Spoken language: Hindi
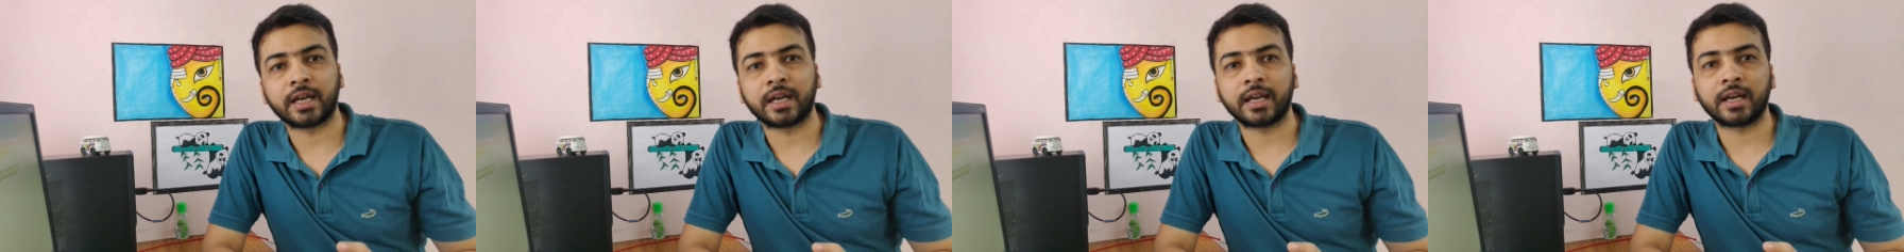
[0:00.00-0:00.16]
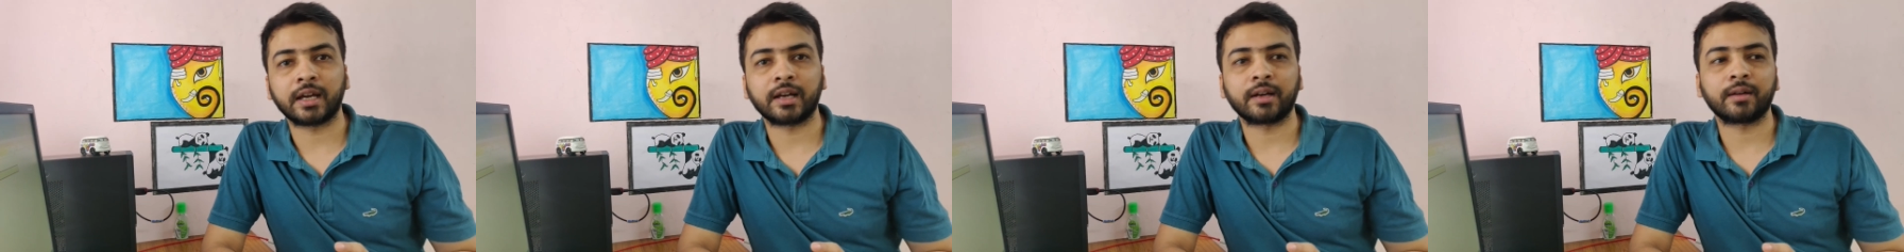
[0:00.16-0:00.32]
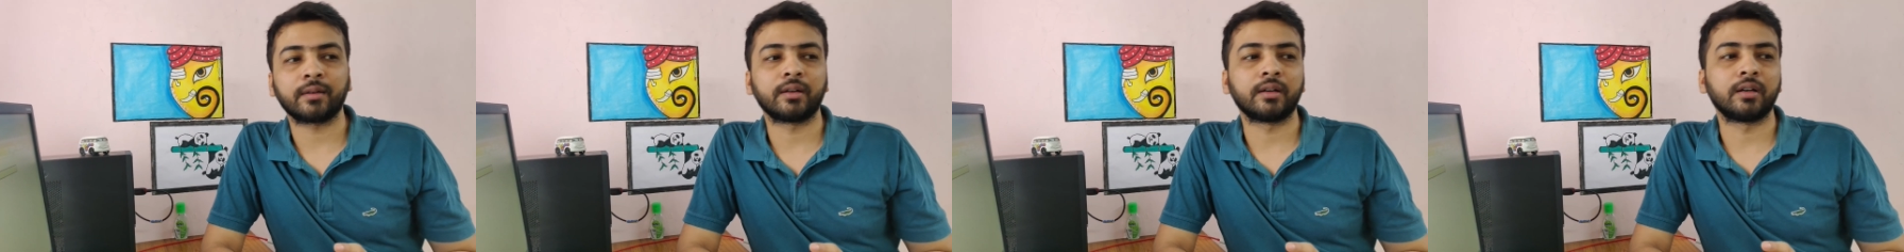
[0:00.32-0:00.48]

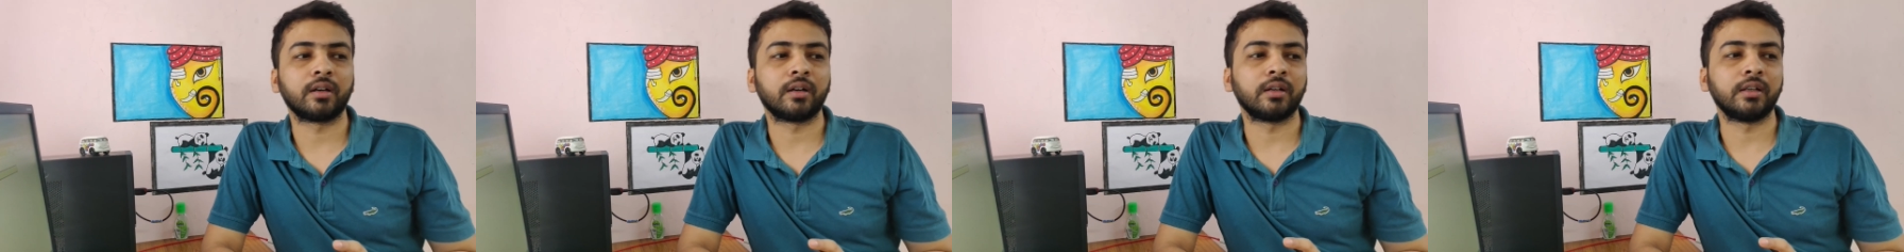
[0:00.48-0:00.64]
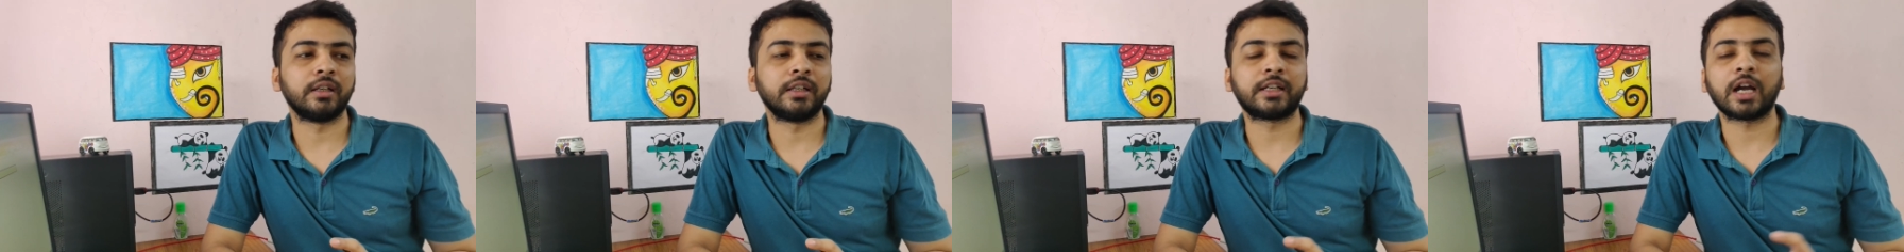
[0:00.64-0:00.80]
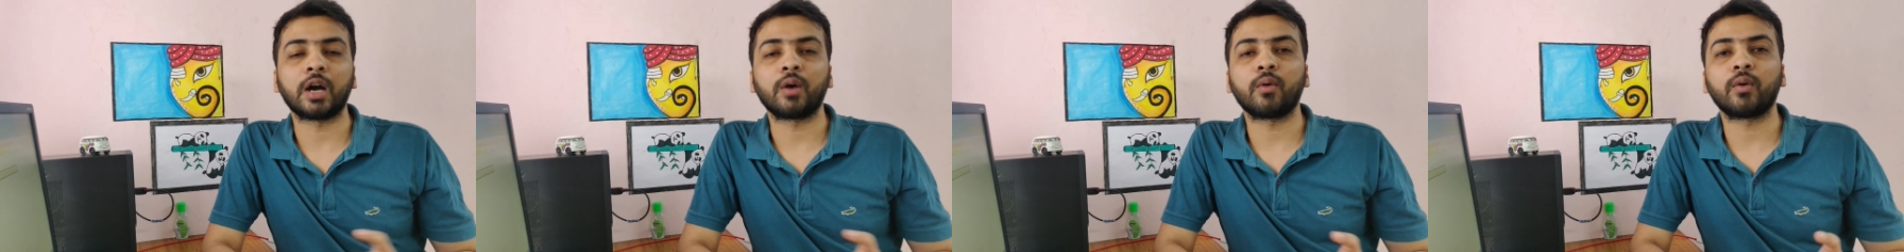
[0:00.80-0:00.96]
आया
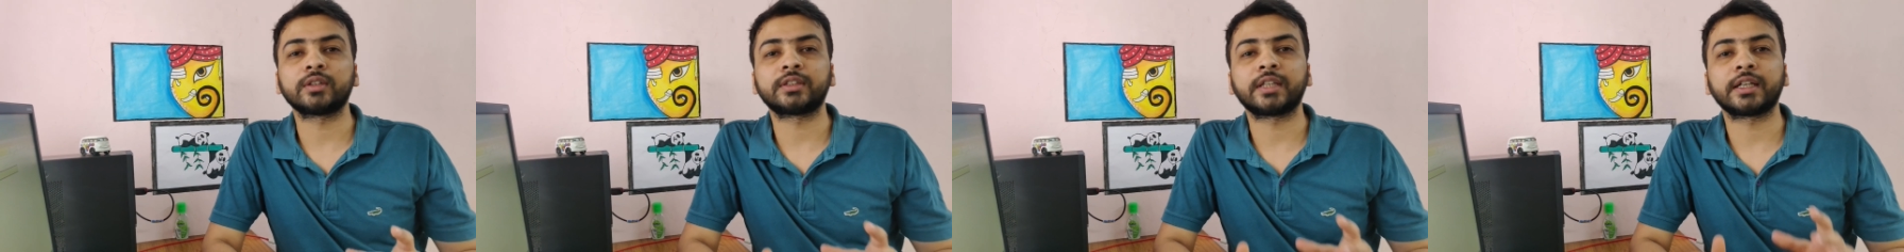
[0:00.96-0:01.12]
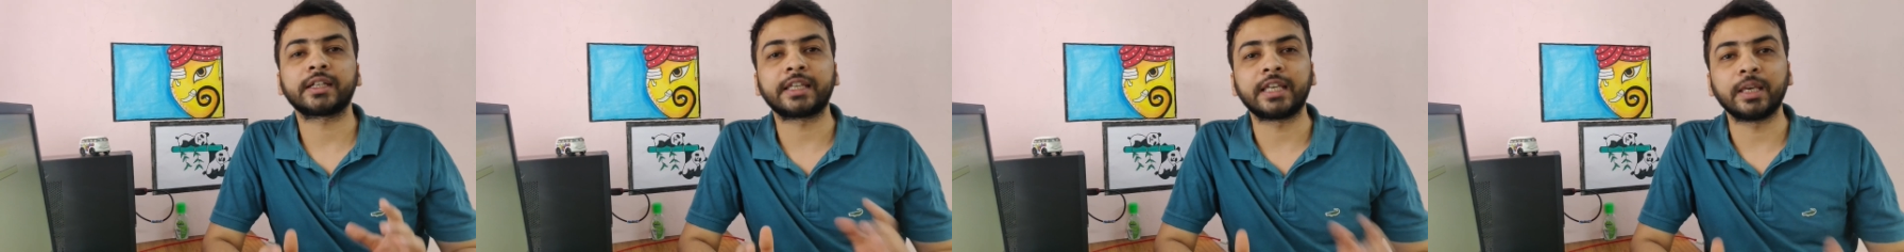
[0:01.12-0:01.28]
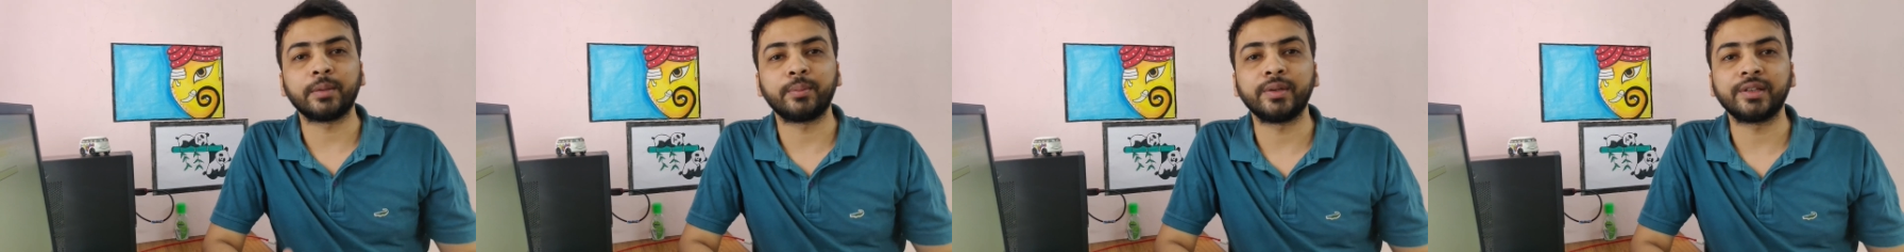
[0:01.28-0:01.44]
लिखा हुआ
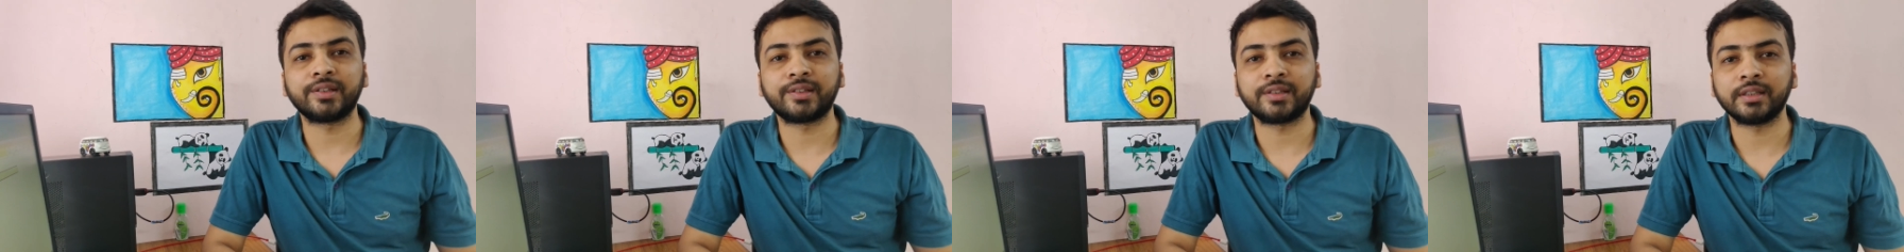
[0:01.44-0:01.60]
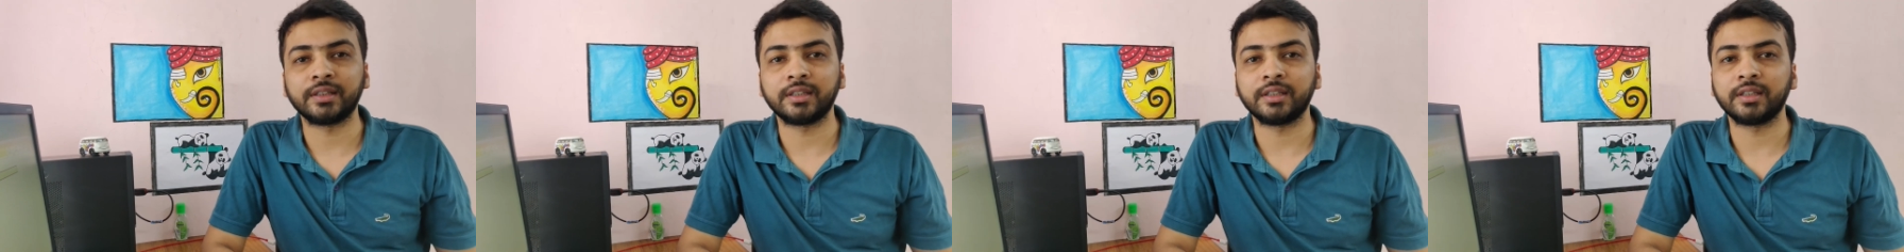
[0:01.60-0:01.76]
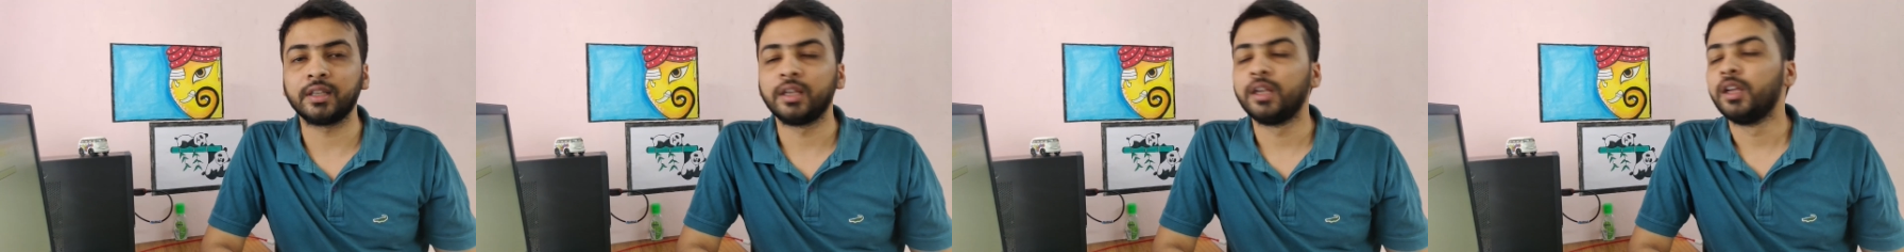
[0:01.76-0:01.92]
था के बी
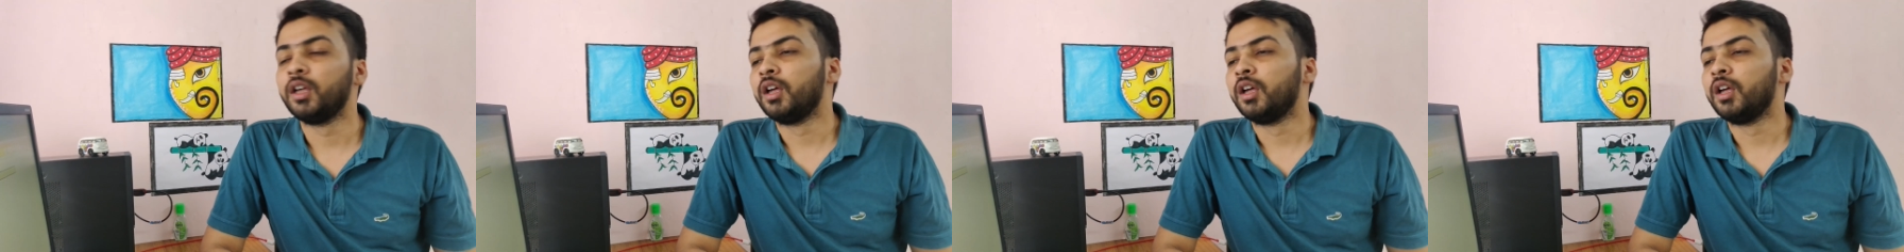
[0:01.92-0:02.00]
सी